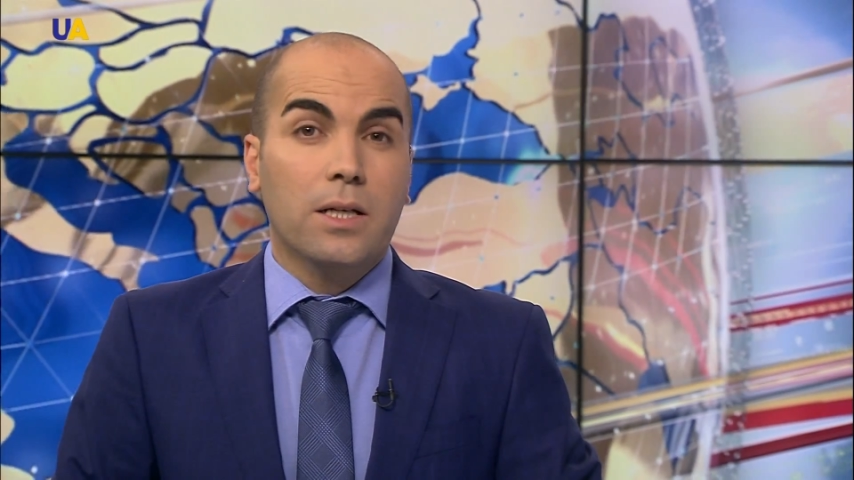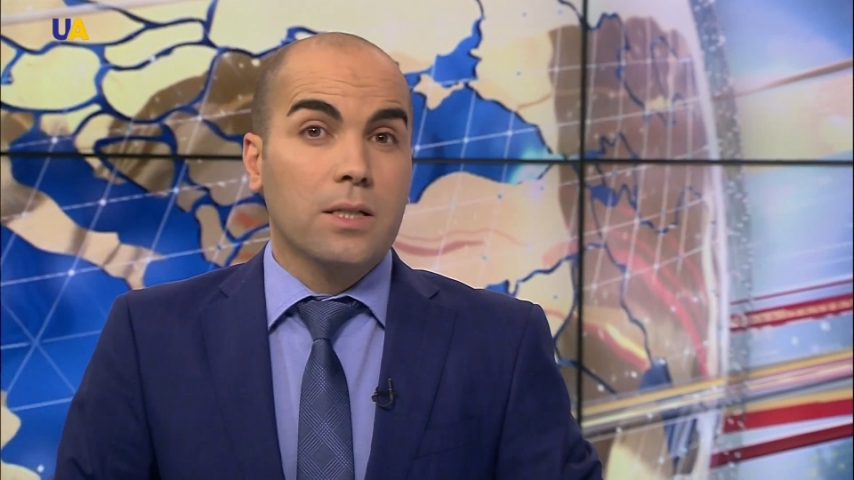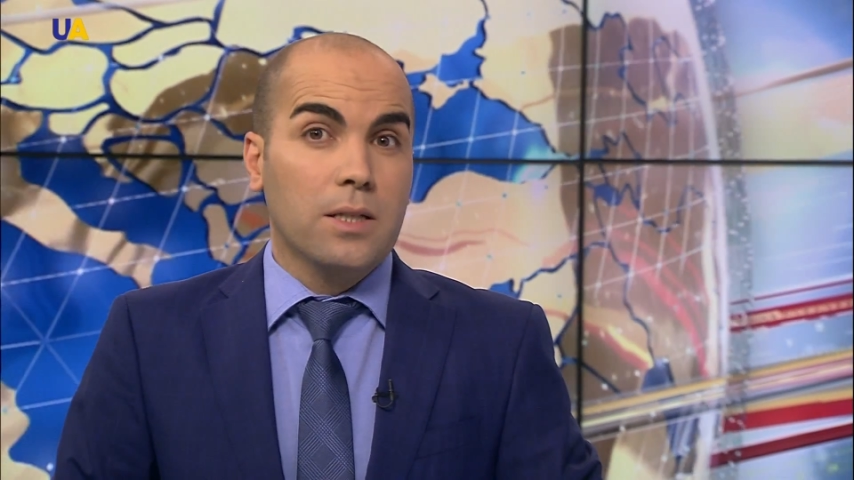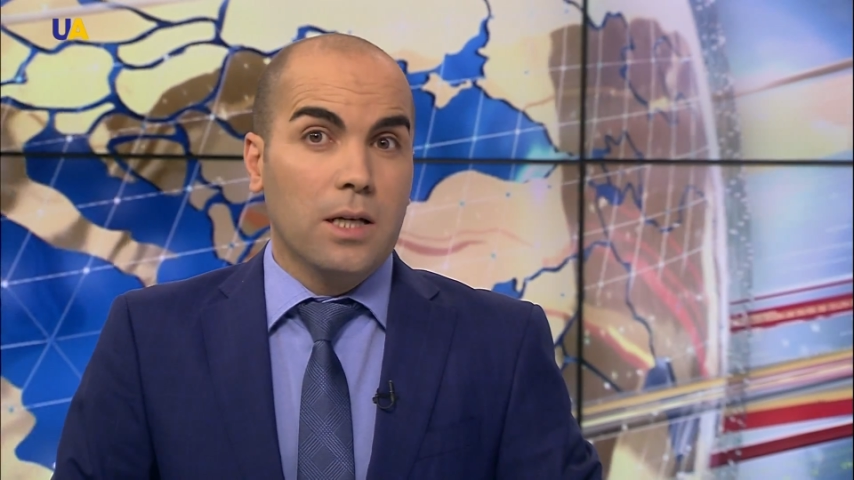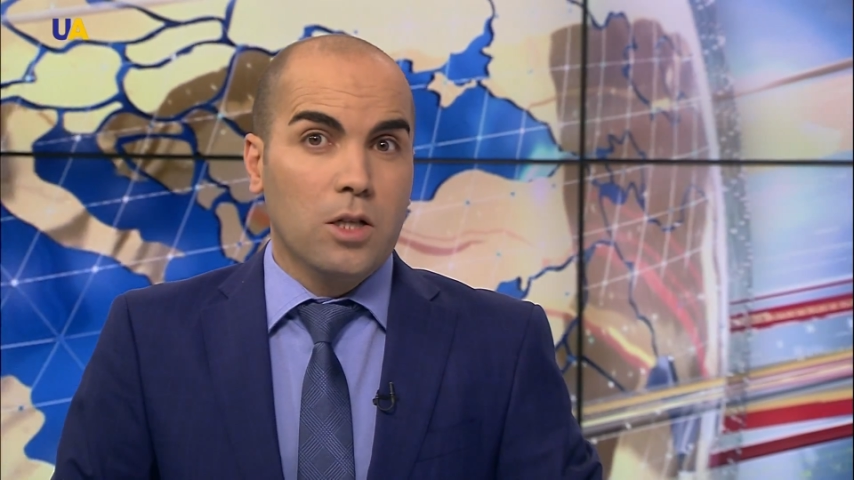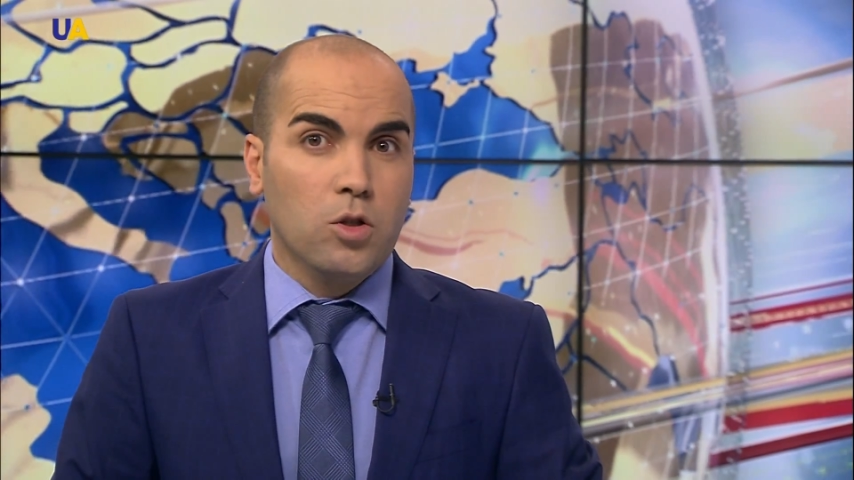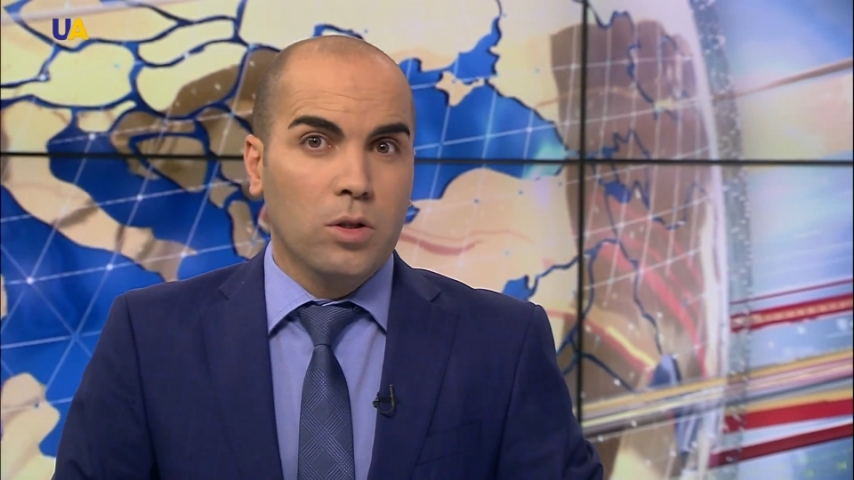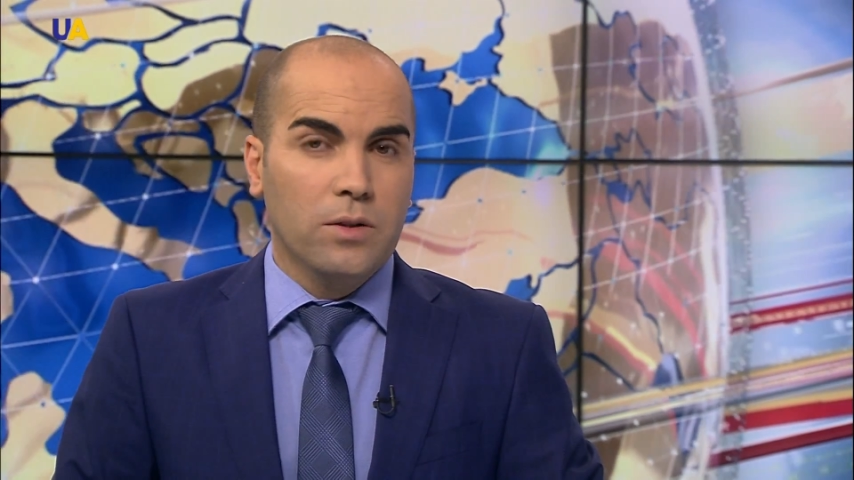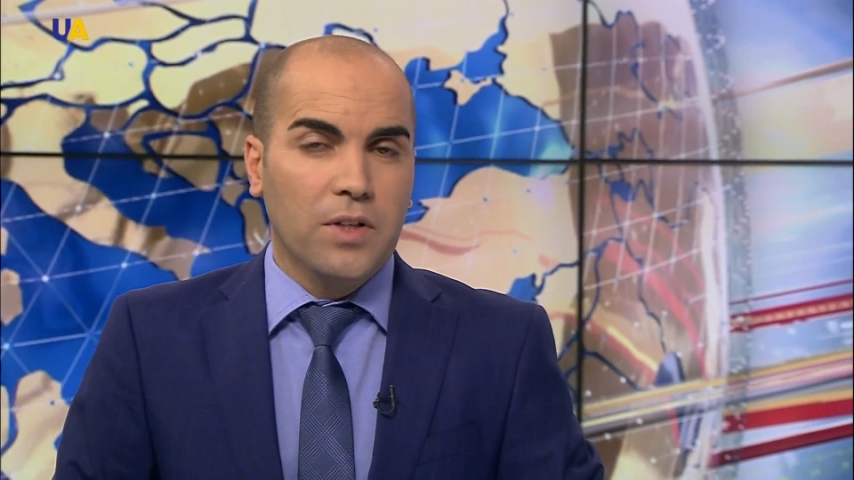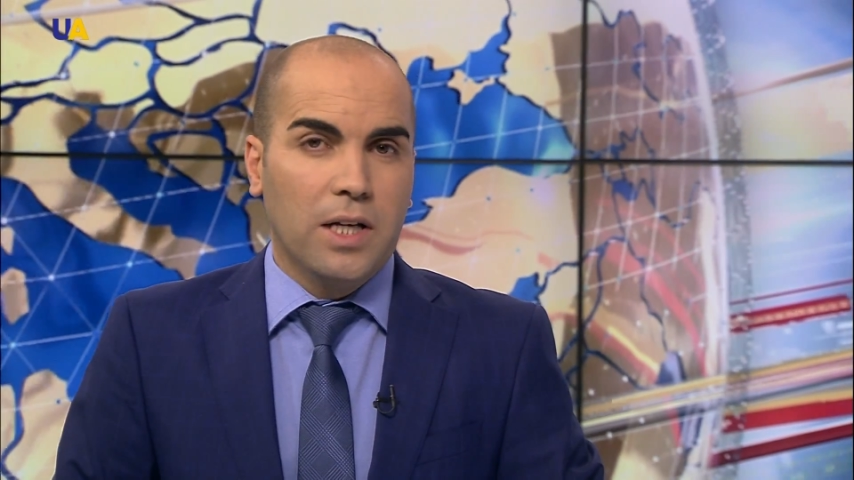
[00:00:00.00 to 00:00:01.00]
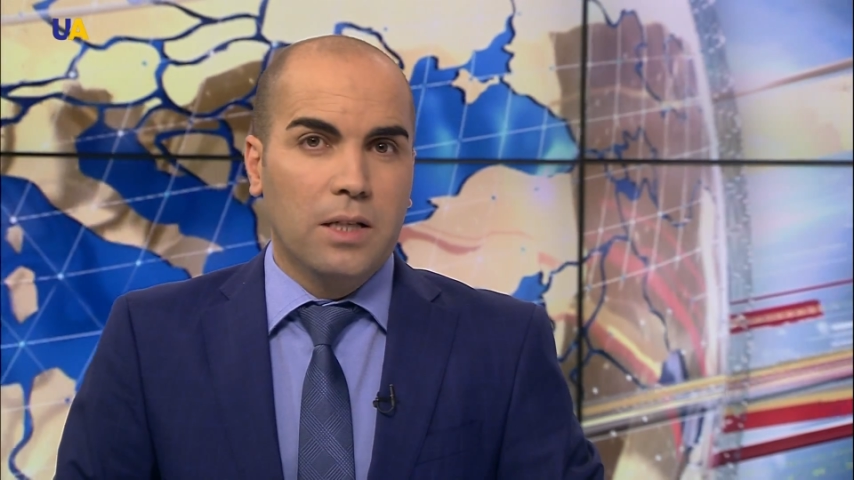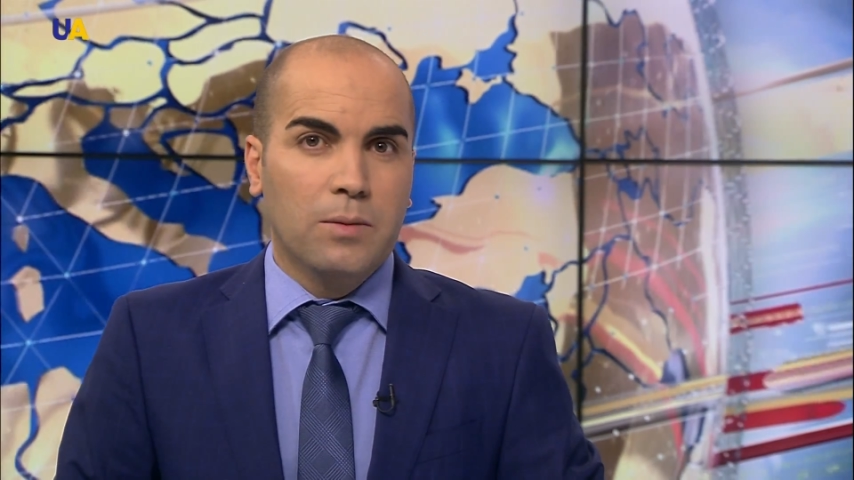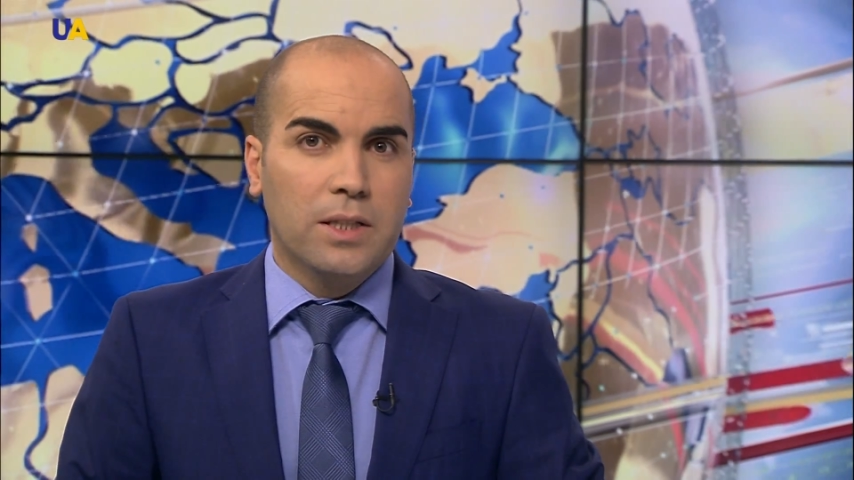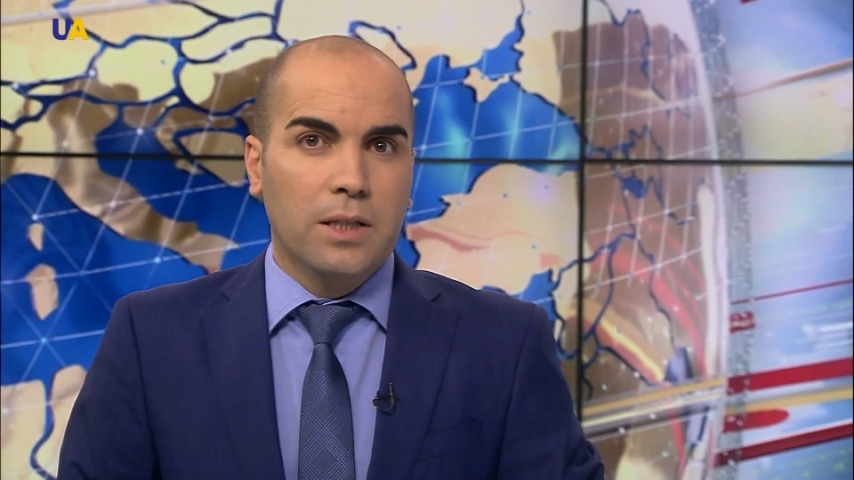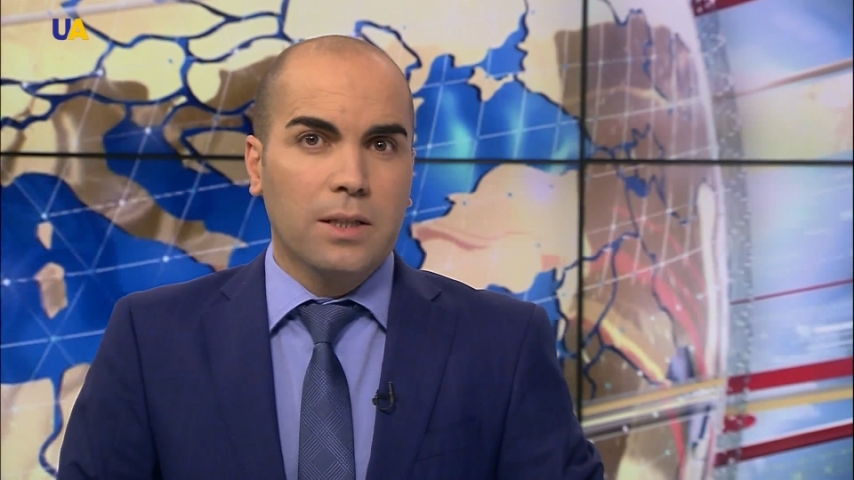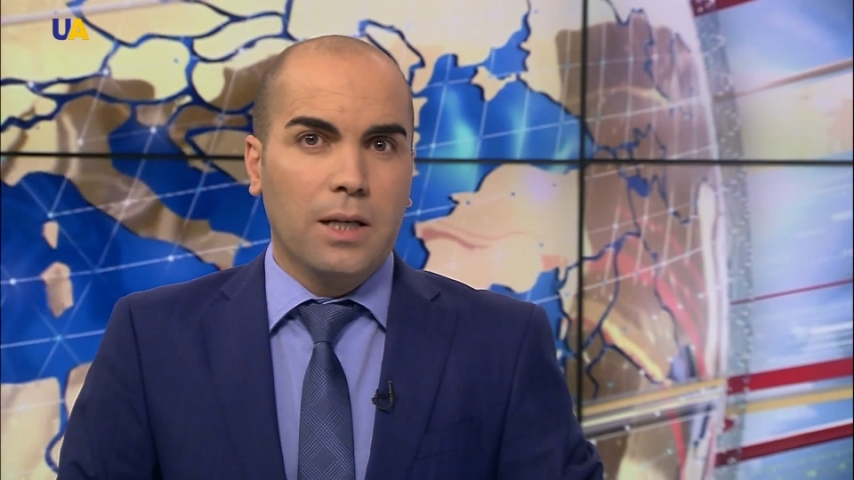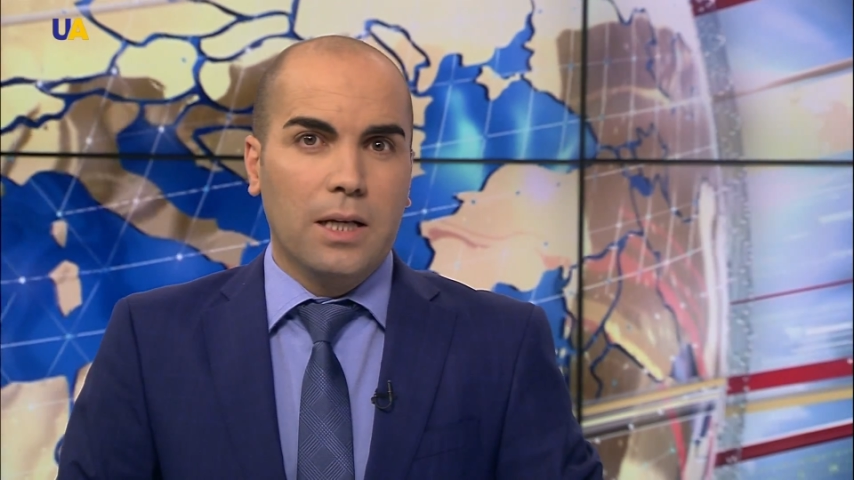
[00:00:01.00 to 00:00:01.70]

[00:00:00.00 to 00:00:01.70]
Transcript: ريكس تيلرسون في كلمه